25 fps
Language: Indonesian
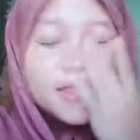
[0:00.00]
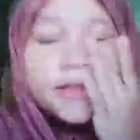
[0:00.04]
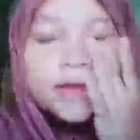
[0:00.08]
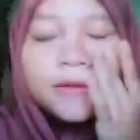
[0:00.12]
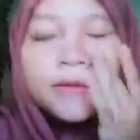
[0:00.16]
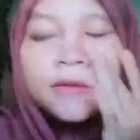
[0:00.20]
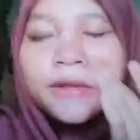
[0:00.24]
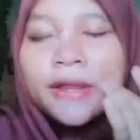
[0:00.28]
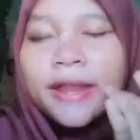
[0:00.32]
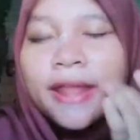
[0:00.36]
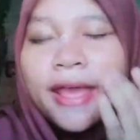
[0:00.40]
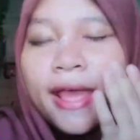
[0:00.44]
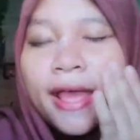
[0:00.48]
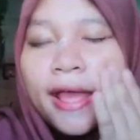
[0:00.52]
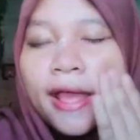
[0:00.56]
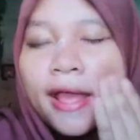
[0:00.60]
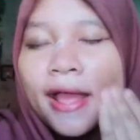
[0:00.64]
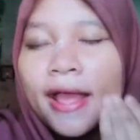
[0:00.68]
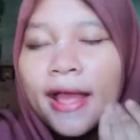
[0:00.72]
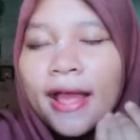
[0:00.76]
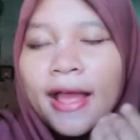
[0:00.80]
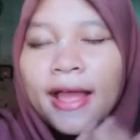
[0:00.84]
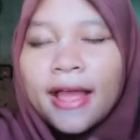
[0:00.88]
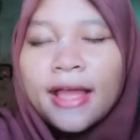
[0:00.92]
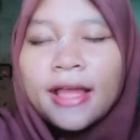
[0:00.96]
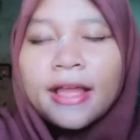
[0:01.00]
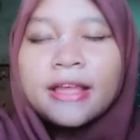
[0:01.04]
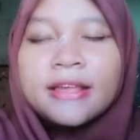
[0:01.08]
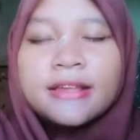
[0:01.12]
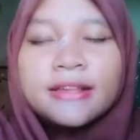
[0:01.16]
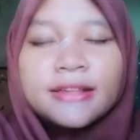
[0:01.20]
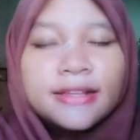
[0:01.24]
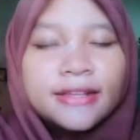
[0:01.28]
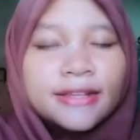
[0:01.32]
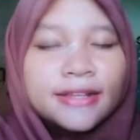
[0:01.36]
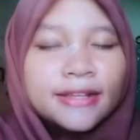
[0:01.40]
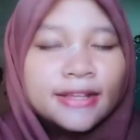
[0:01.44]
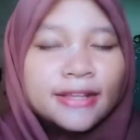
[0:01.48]
udah.
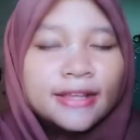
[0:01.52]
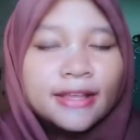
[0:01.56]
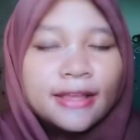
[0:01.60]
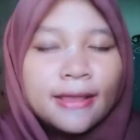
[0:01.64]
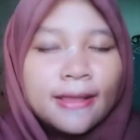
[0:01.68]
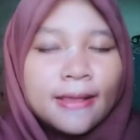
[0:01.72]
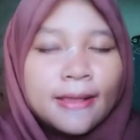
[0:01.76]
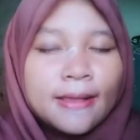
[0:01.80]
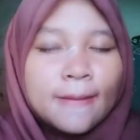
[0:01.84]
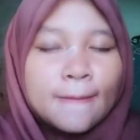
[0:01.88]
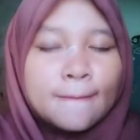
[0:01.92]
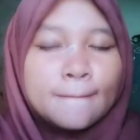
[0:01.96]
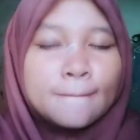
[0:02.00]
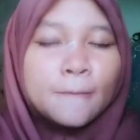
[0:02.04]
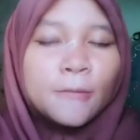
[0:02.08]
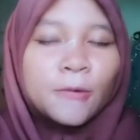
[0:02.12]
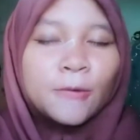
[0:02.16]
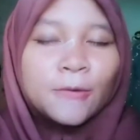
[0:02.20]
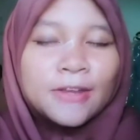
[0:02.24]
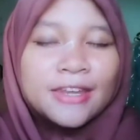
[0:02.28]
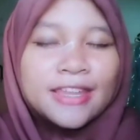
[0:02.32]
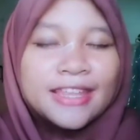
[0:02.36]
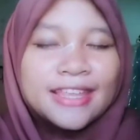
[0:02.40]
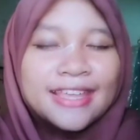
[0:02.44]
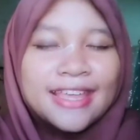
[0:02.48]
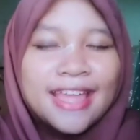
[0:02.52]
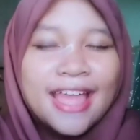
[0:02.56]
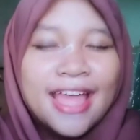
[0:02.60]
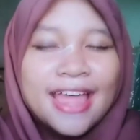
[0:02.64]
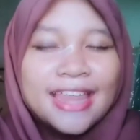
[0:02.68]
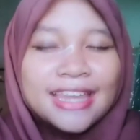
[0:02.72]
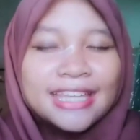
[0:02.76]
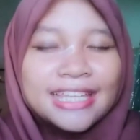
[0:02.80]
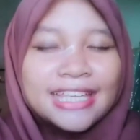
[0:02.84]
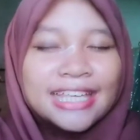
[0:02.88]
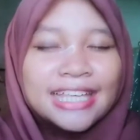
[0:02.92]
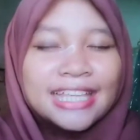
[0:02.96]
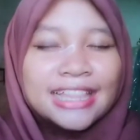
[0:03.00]

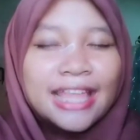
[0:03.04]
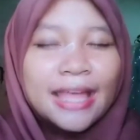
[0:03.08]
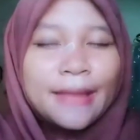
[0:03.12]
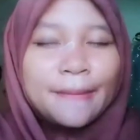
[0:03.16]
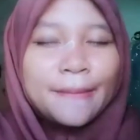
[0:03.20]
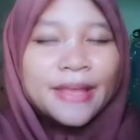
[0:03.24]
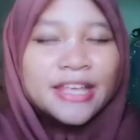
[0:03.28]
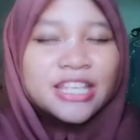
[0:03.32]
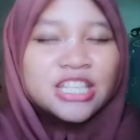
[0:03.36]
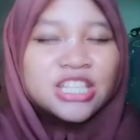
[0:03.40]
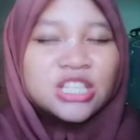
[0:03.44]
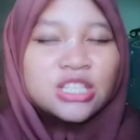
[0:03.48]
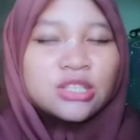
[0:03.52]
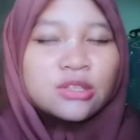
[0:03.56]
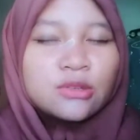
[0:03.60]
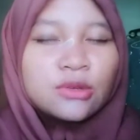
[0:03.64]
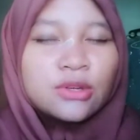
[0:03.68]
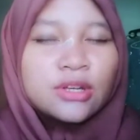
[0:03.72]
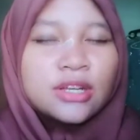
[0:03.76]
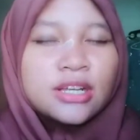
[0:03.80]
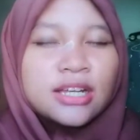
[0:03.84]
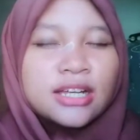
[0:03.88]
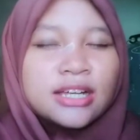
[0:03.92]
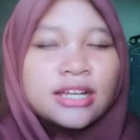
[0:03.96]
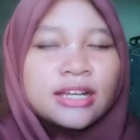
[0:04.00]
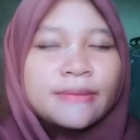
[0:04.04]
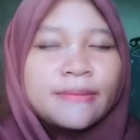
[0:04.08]
Kemudian kita masuk ke